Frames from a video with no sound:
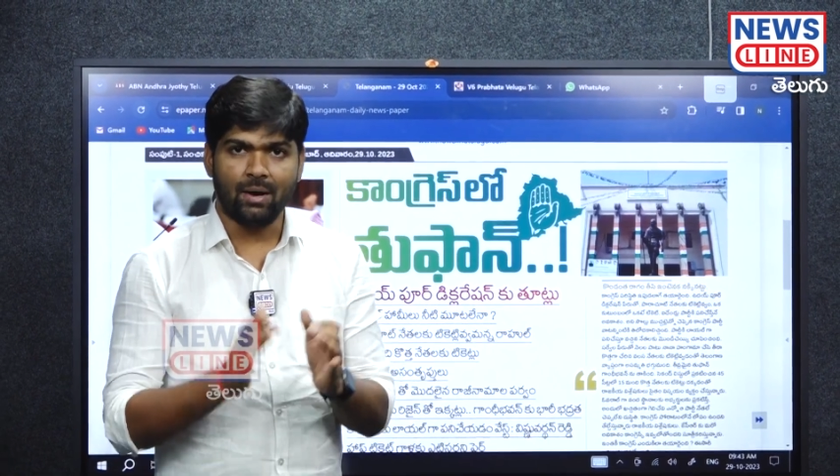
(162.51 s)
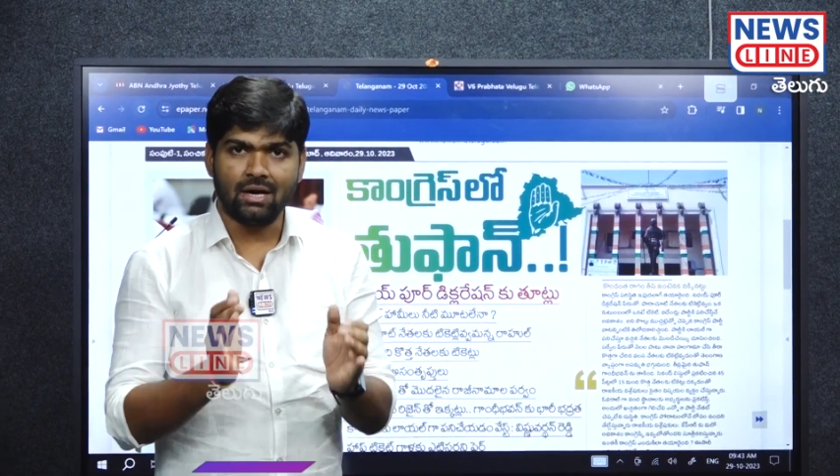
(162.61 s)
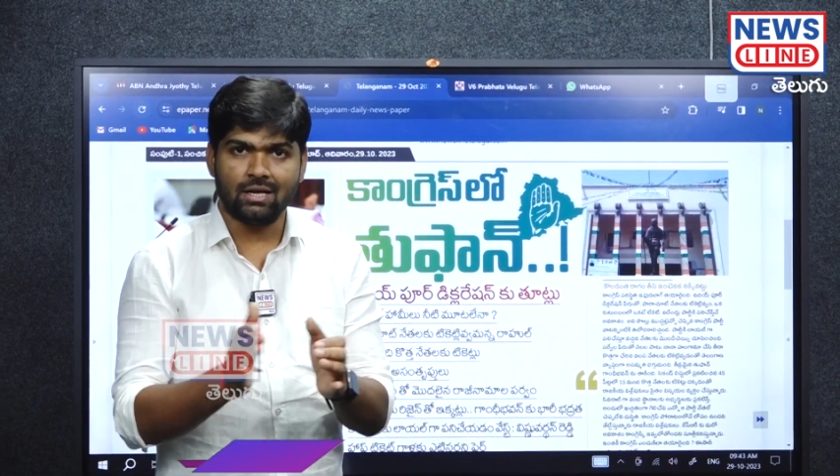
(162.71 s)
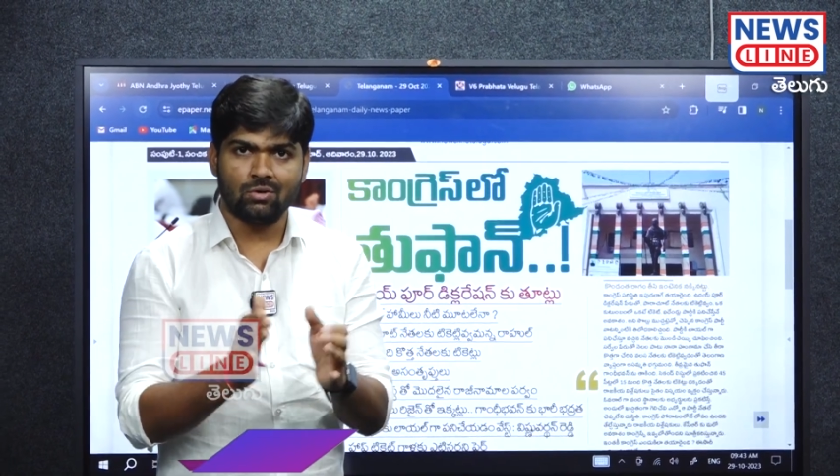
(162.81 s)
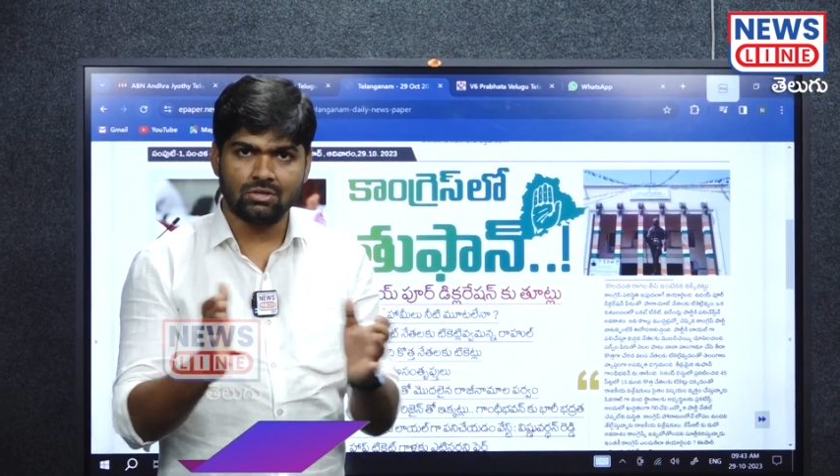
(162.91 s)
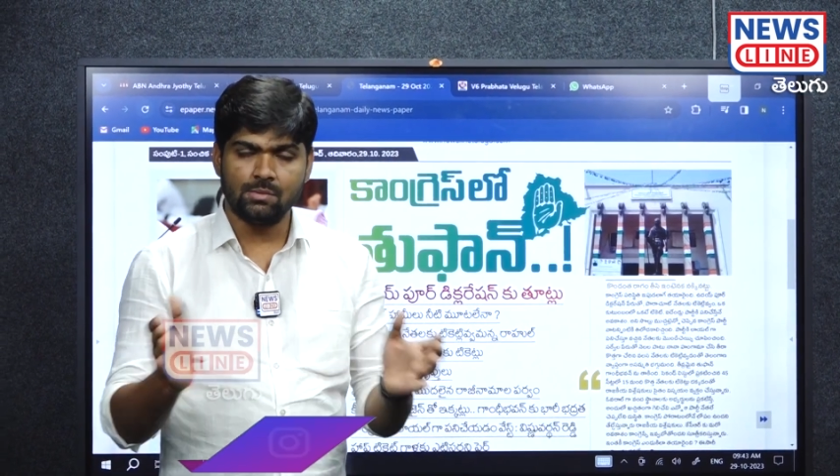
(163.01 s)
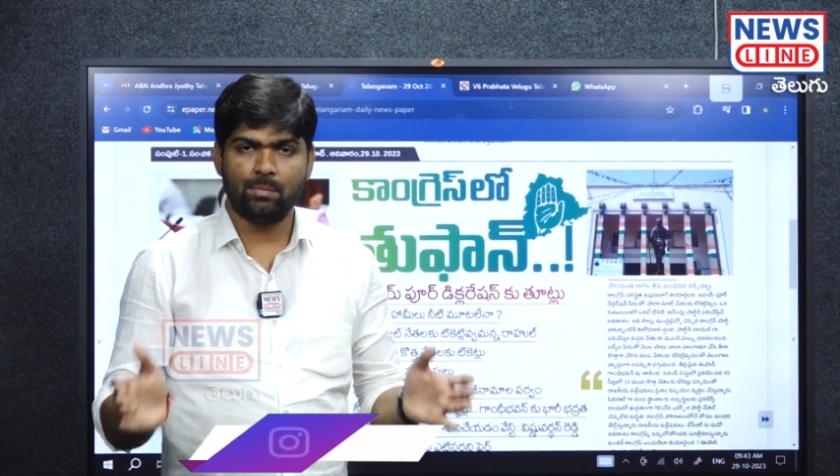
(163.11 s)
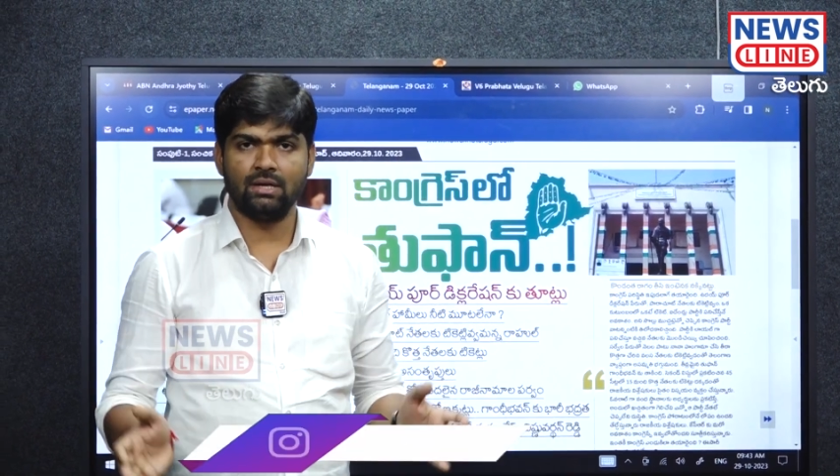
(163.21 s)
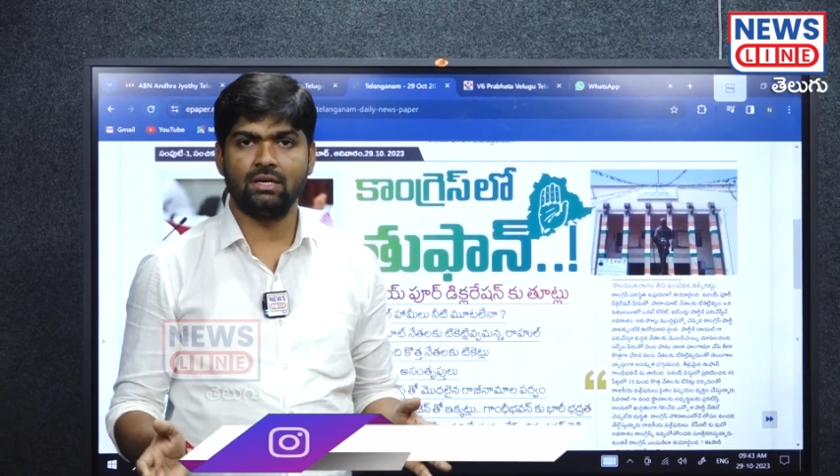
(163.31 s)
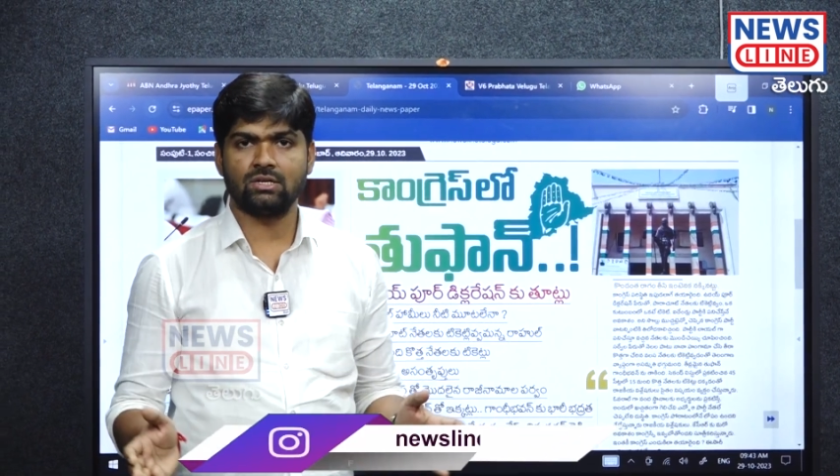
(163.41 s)
పార్టీ కోసం
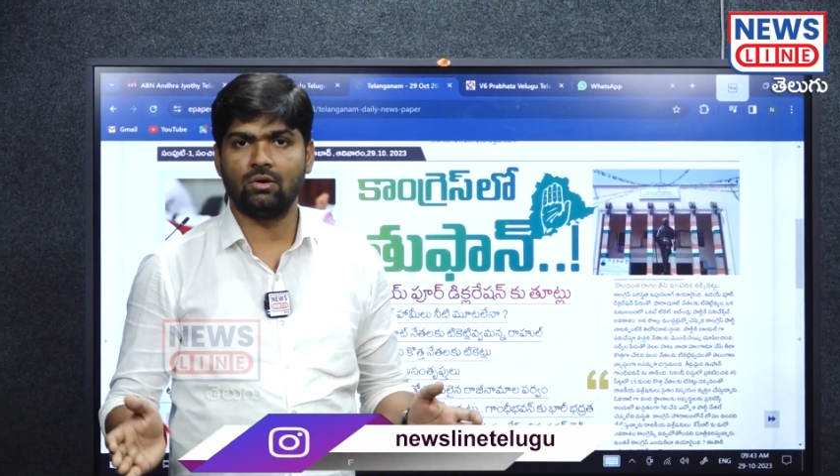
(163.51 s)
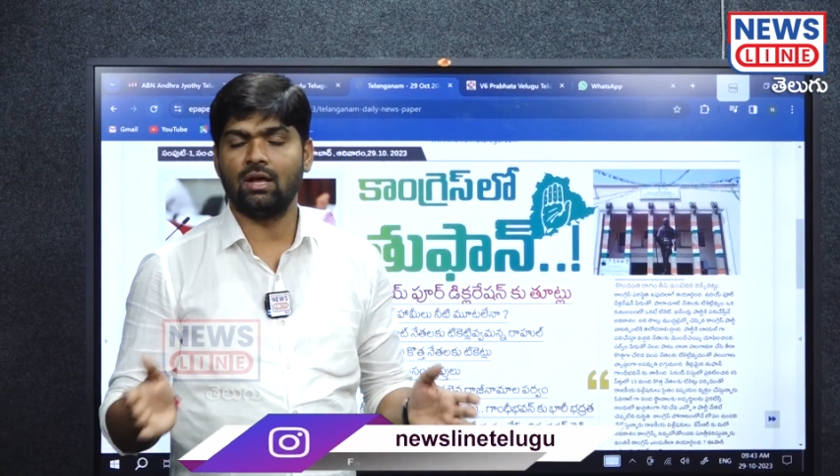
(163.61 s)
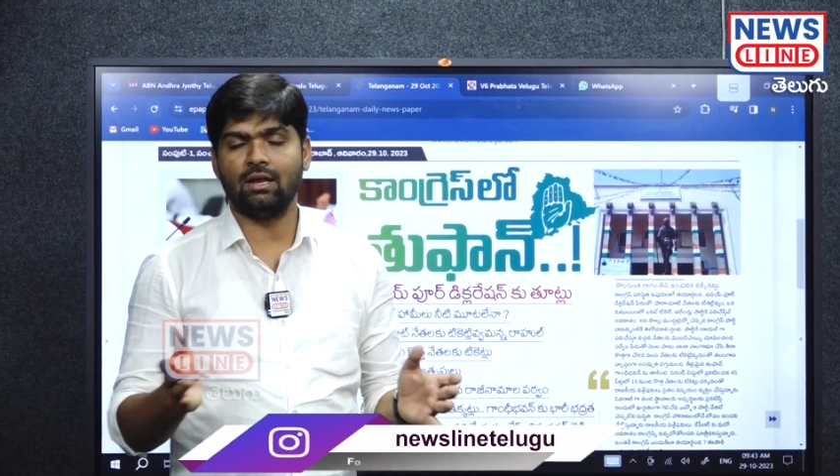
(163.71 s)
పనిచేసిన వాళ్ళు